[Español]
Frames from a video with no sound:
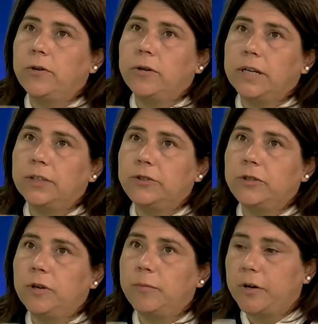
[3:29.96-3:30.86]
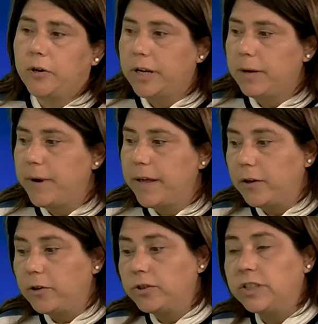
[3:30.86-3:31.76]
Horacio a lo mejor es más
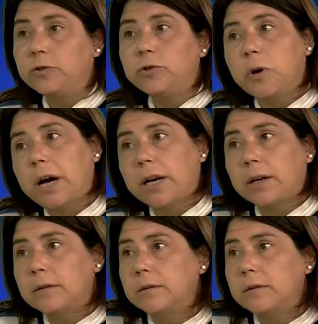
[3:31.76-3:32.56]
de consensuar.